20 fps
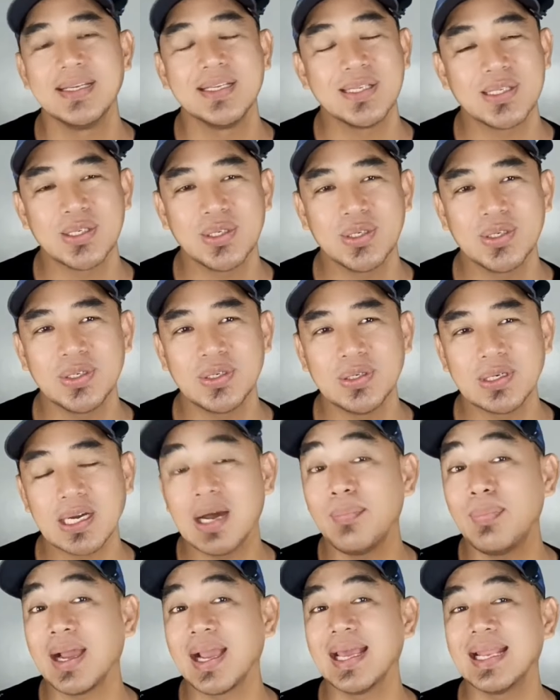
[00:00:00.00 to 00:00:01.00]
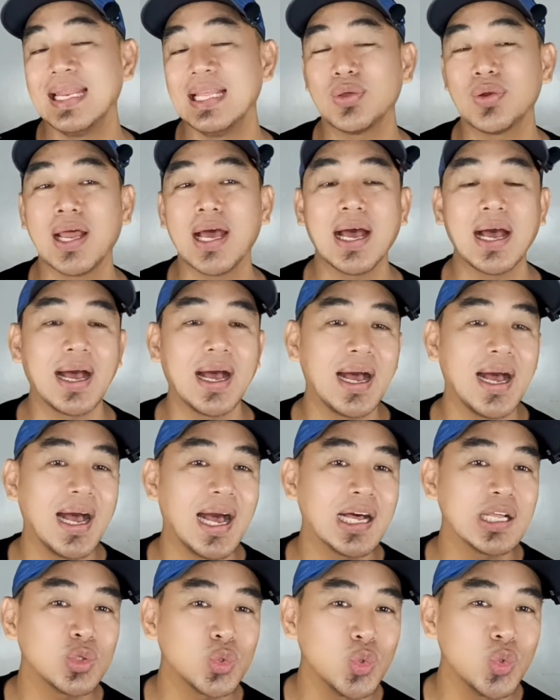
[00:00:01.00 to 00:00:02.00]
So, kapag ganito na,
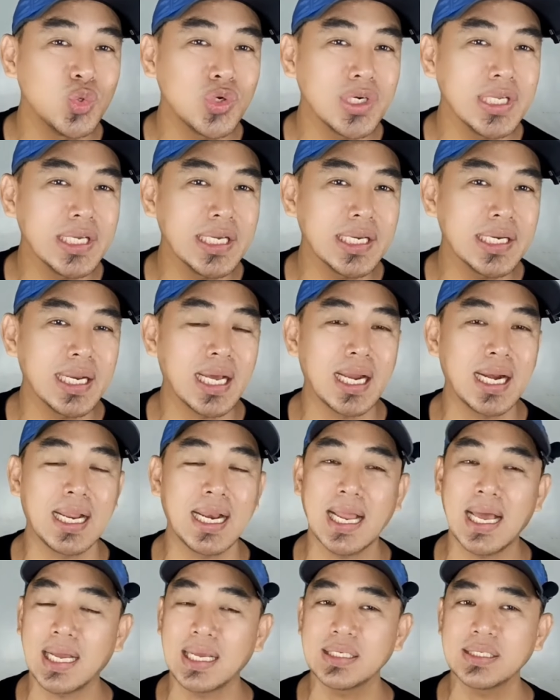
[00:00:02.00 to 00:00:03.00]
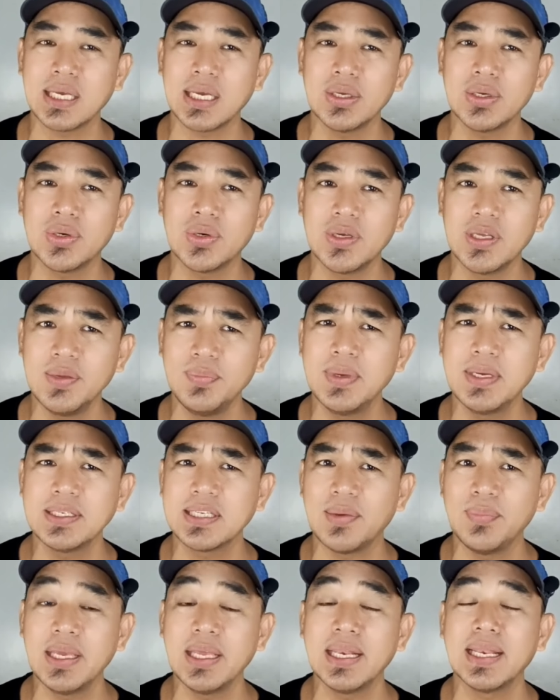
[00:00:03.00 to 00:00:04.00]
ang turing ng lalaki sa iyo, ibig
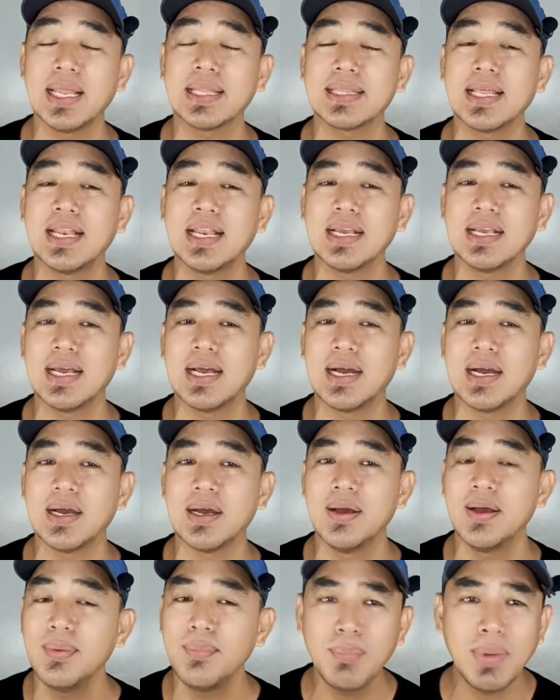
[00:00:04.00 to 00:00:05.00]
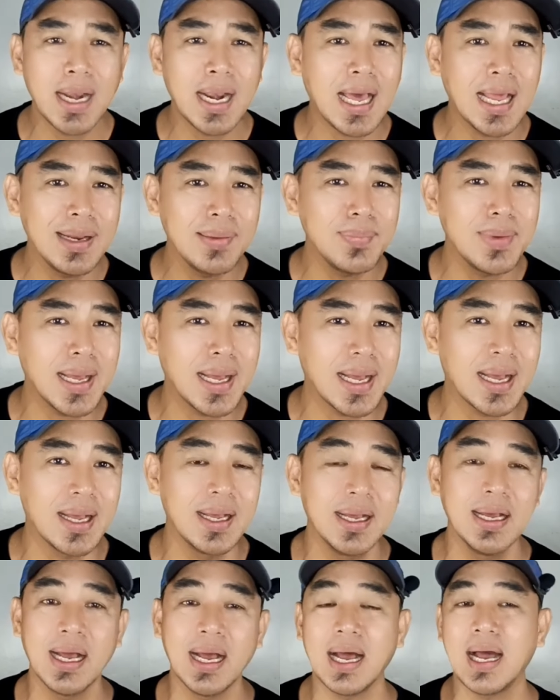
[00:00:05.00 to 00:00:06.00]
sabihin na talagang malalim na
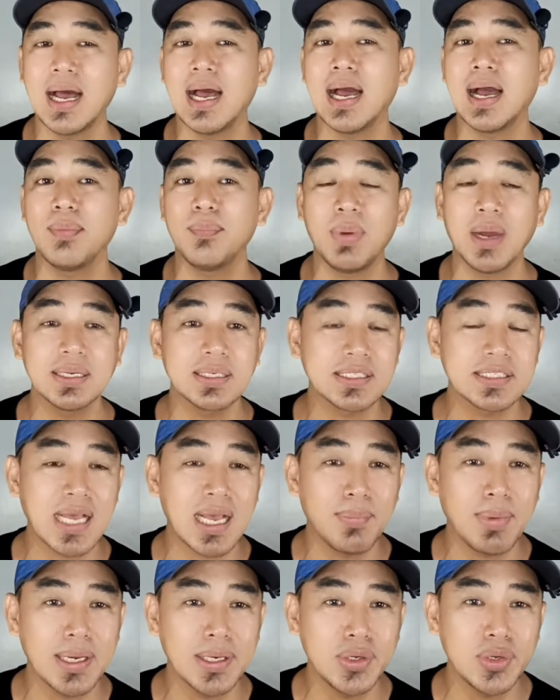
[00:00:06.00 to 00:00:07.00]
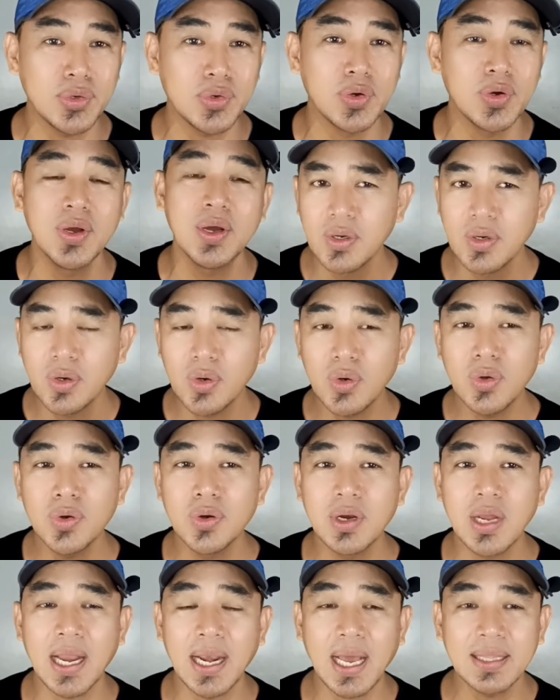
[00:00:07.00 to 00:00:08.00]
ang pagsasama nyo.
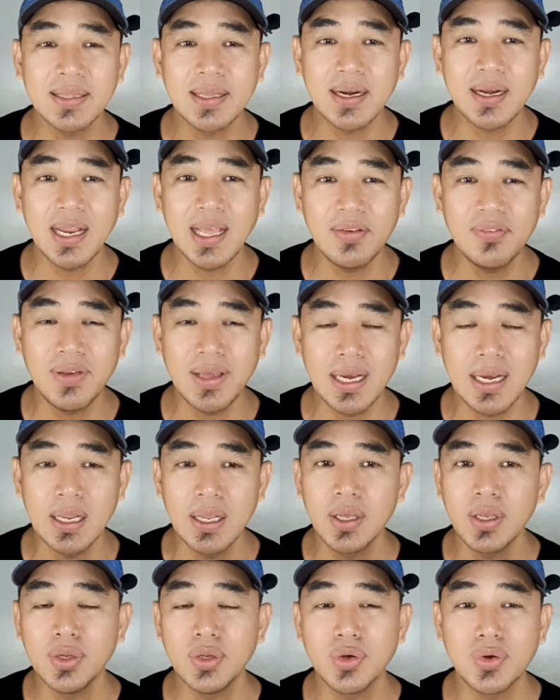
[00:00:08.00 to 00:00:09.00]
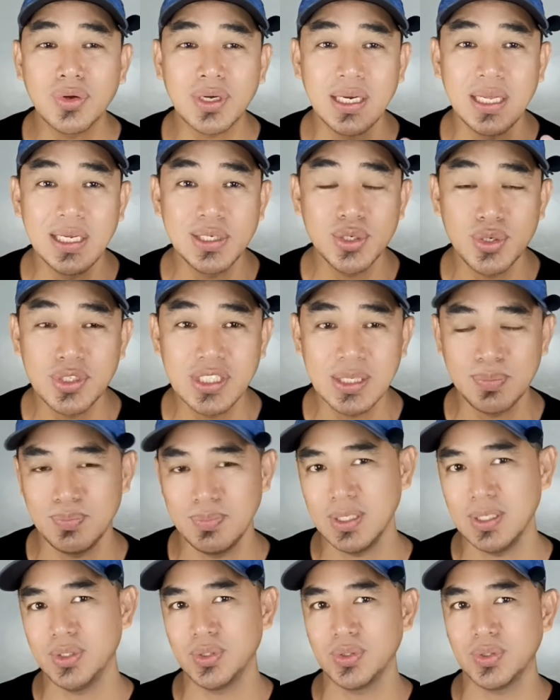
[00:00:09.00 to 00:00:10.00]
On another level, yung relationship
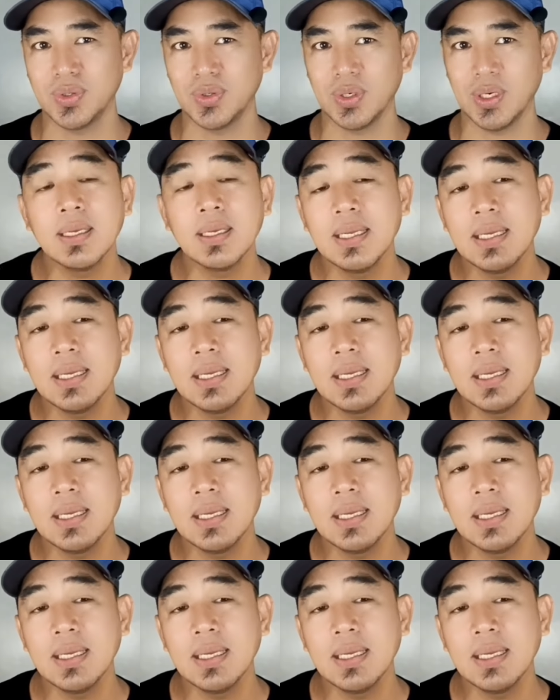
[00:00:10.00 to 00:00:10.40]
ninyo.